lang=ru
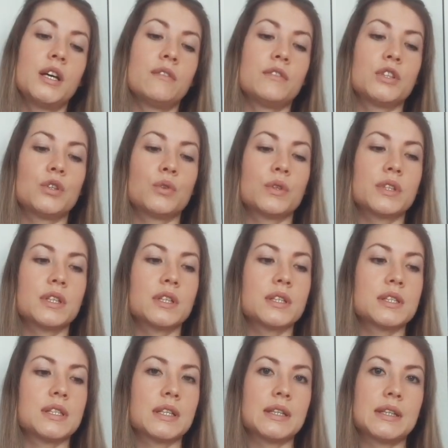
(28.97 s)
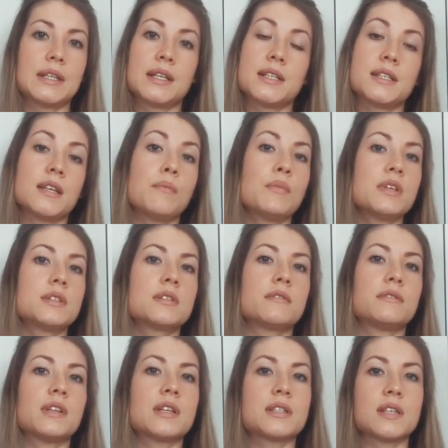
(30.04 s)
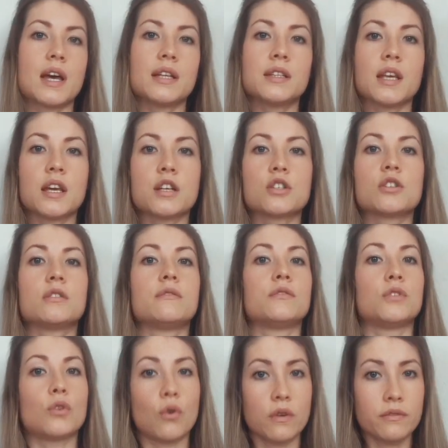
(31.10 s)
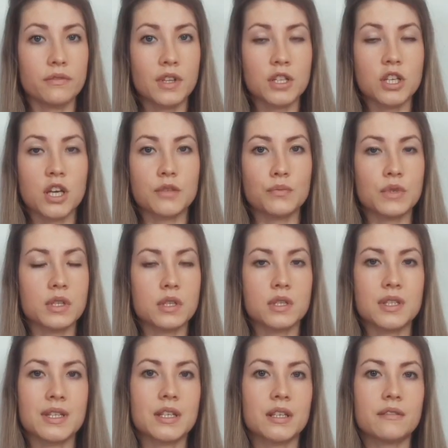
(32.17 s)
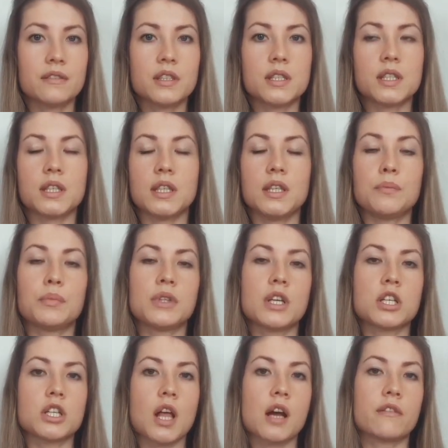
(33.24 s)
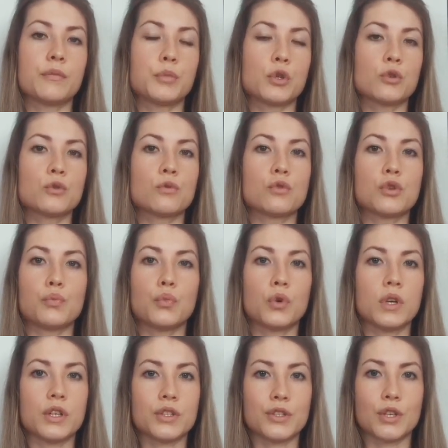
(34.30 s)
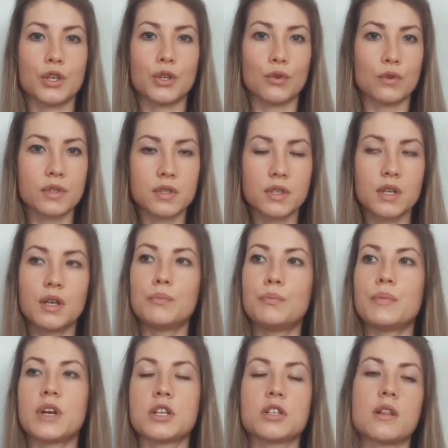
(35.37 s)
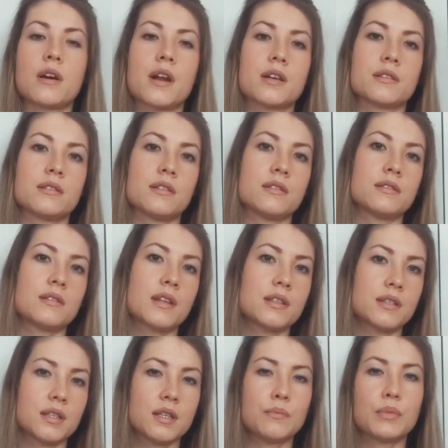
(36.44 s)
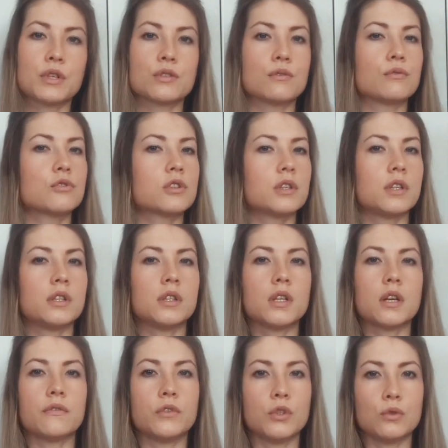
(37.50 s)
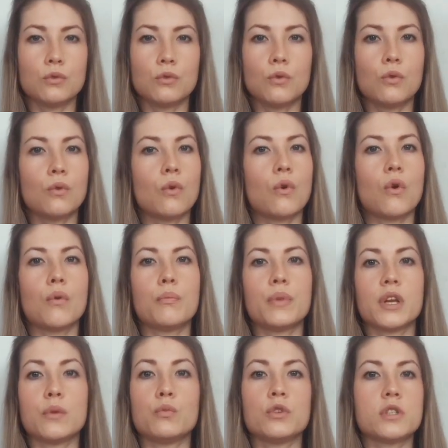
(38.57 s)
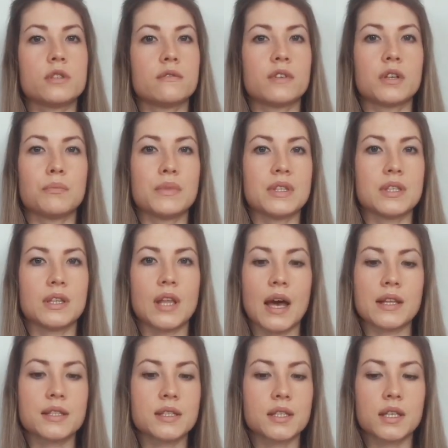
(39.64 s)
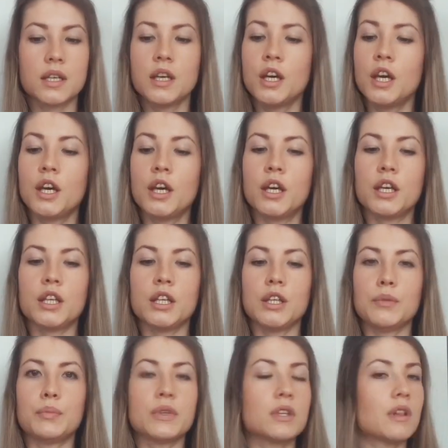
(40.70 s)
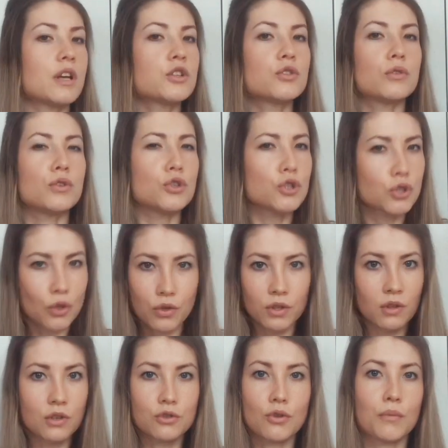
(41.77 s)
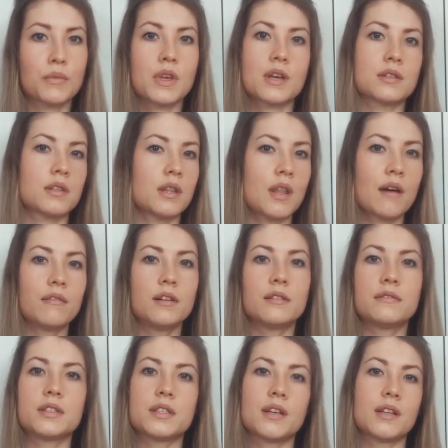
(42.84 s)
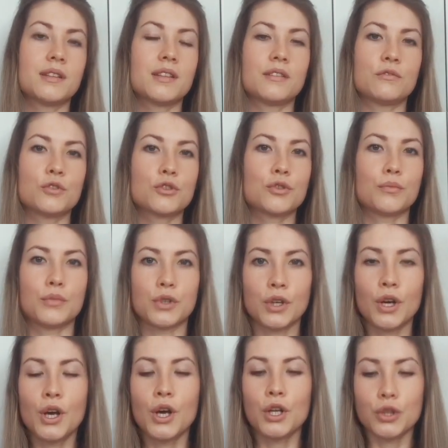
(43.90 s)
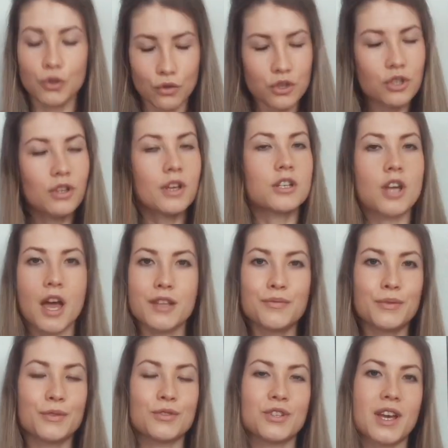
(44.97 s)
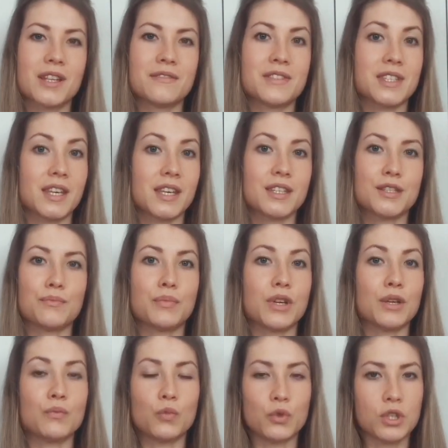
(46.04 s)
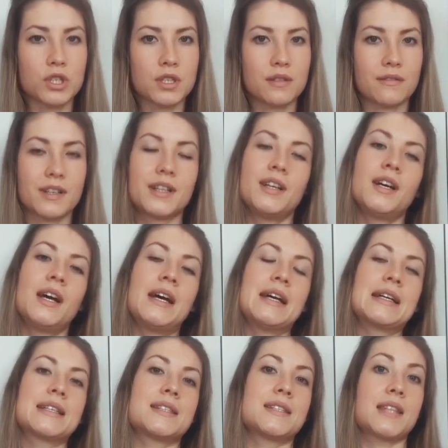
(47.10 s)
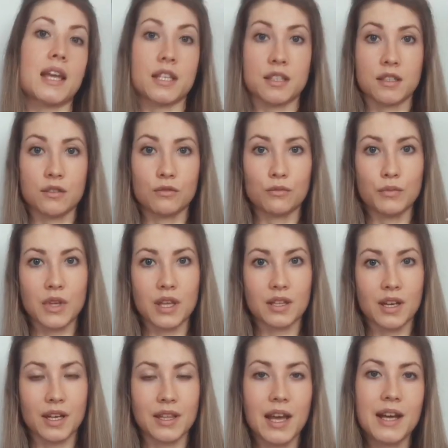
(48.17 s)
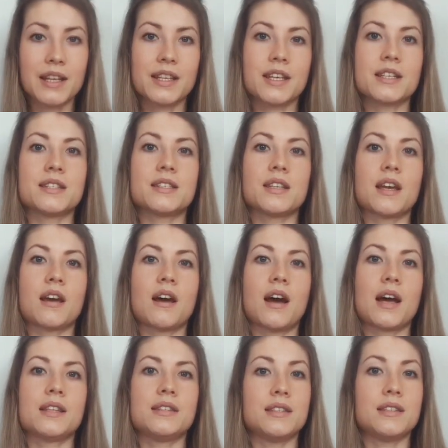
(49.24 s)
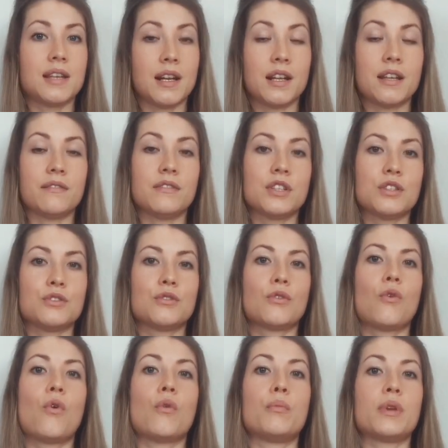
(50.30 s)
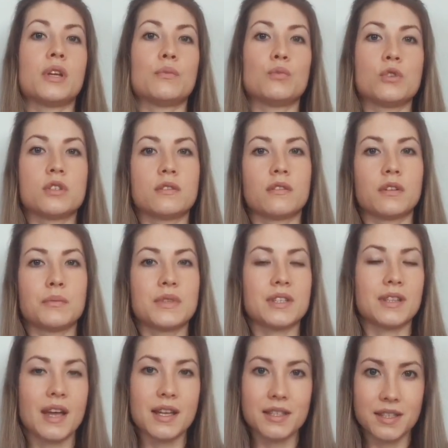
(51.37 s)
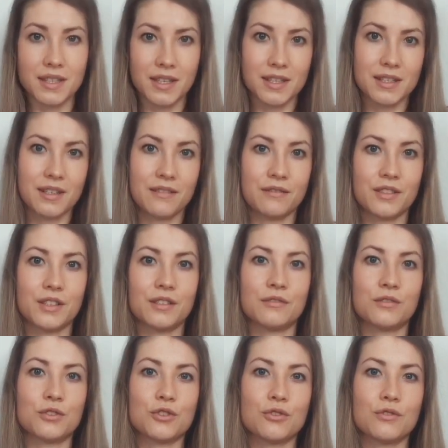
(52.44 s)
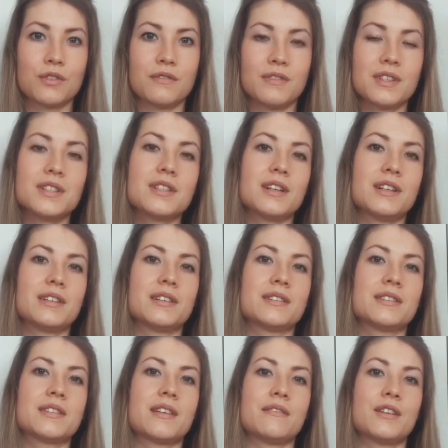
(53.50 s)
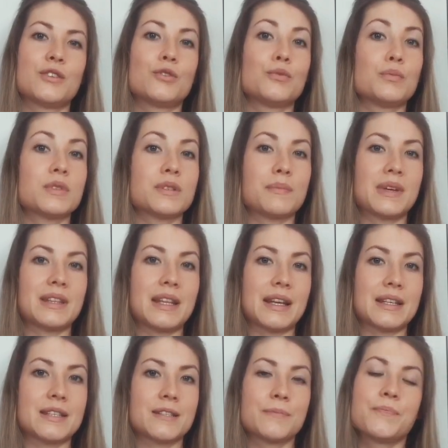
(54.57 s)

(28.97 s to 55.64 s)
В итоге где-то 7 месяцев назад я решила вновь начать медитировать и подошла к вопросу уже более серьезно, прочла разные статьи, прослушала интервью о преимуществах медитации и поняла, что ничто не должно меня останавливать от того, чтобы тоже начать получать все эти преимущества. Кстати, у меня на канале есть отдельное видео о преимуществах медитации. Если вы его еще не видели, советую посмотреть.